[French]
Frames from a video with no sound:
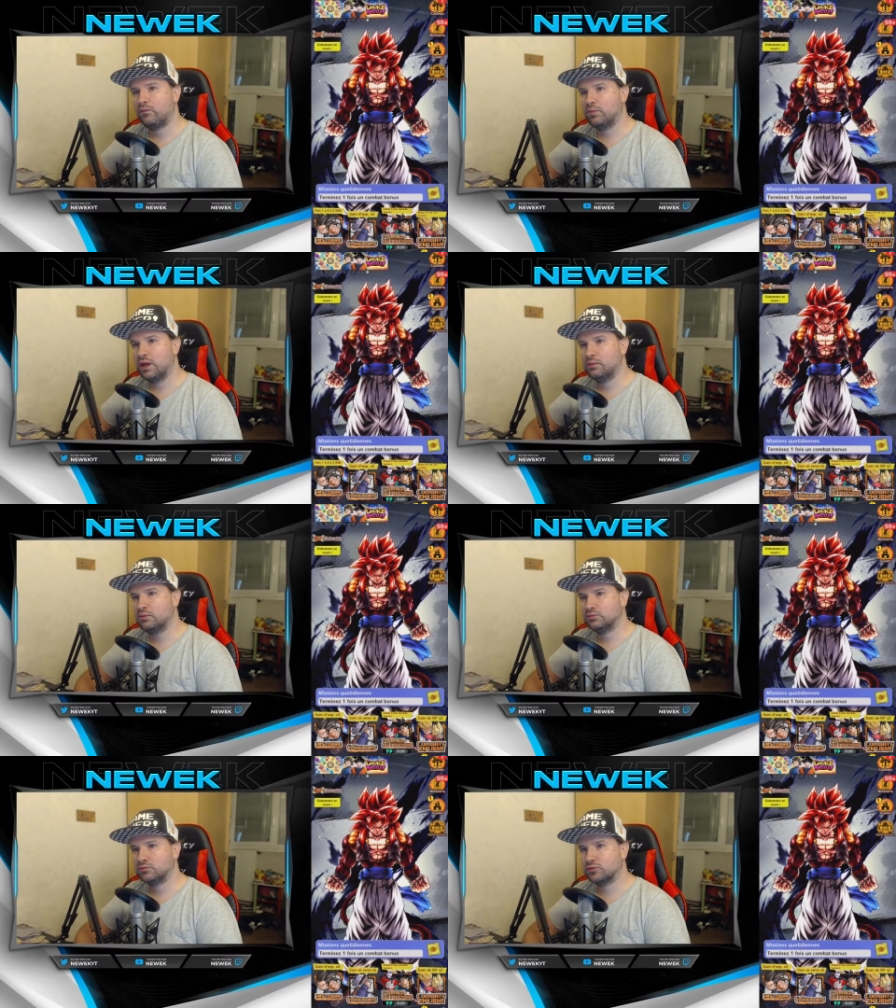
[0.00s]
même
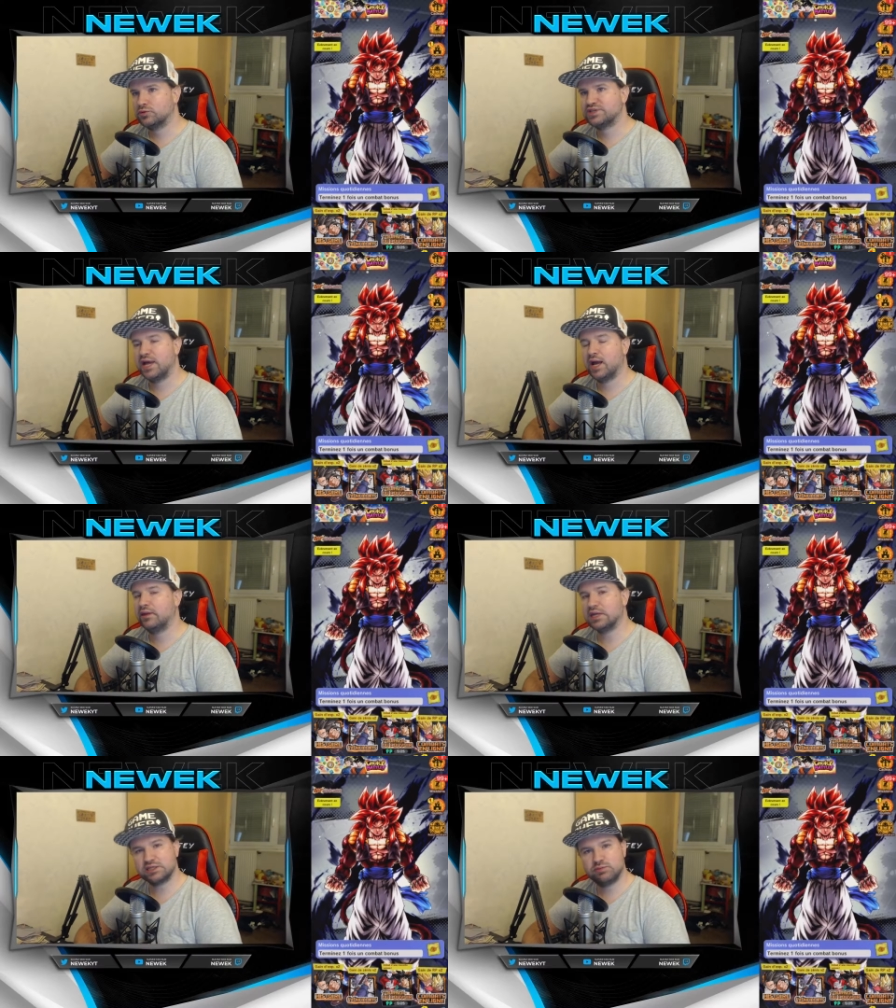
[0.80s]
que c'est
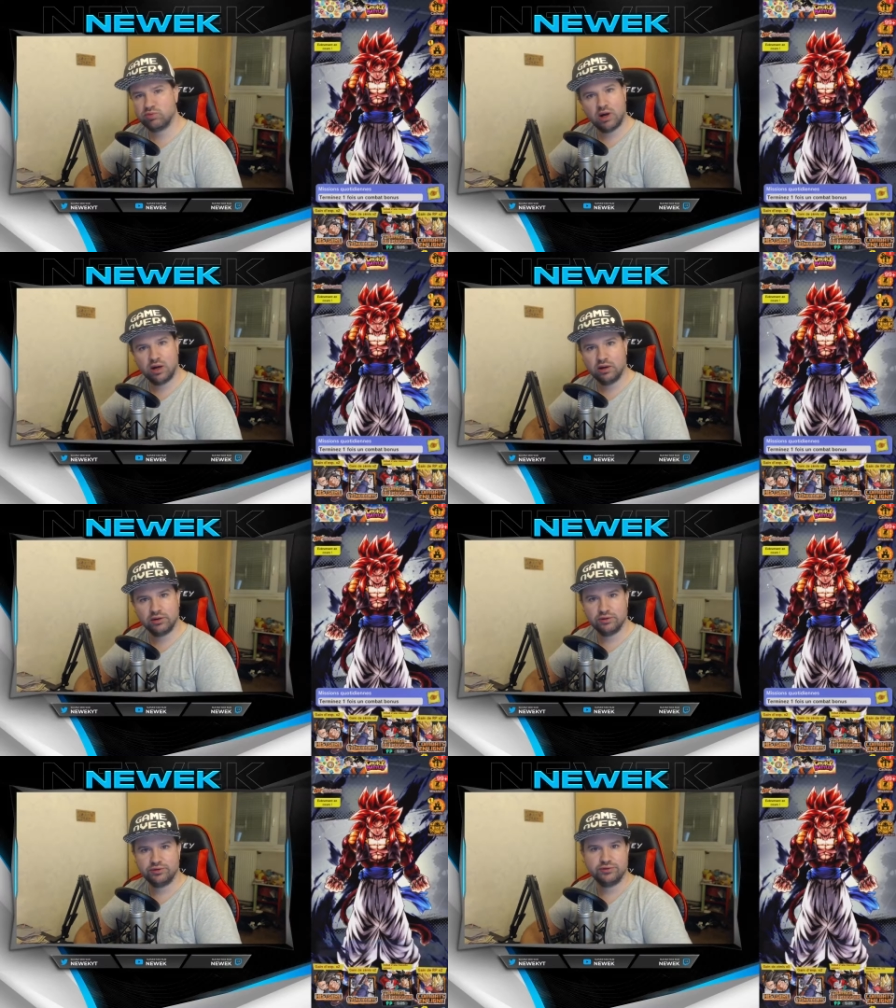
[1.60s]
un exploit
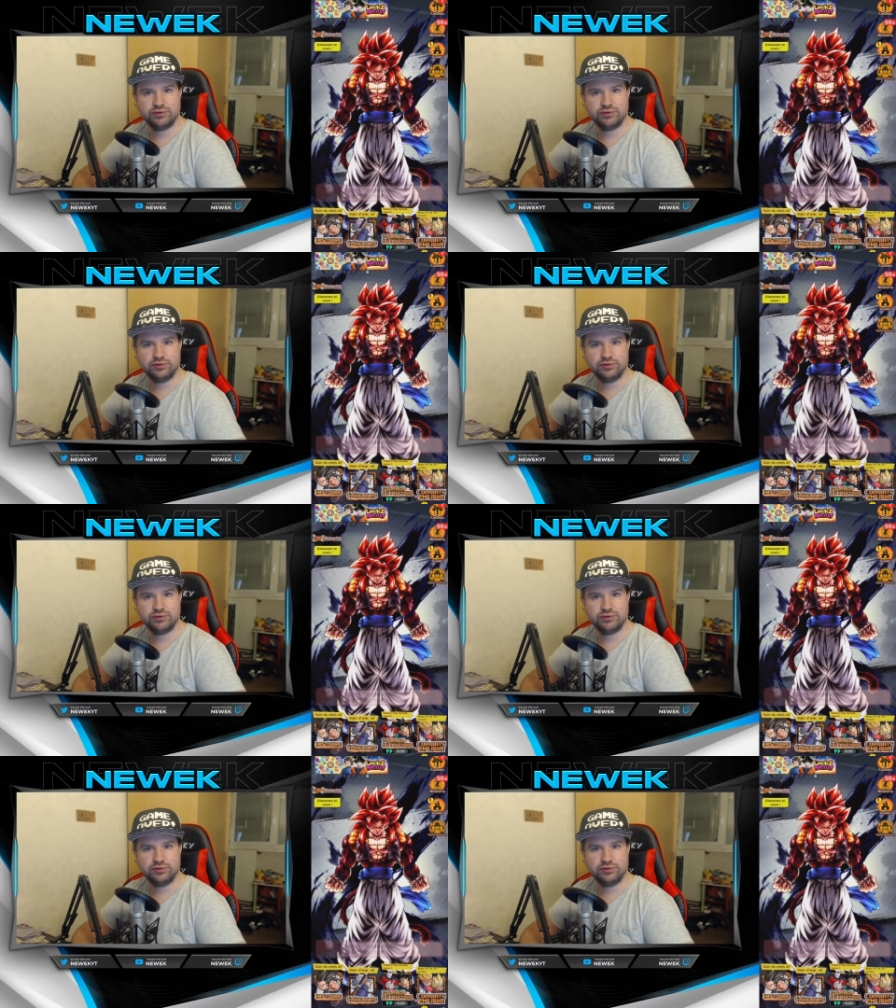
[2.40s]
euh,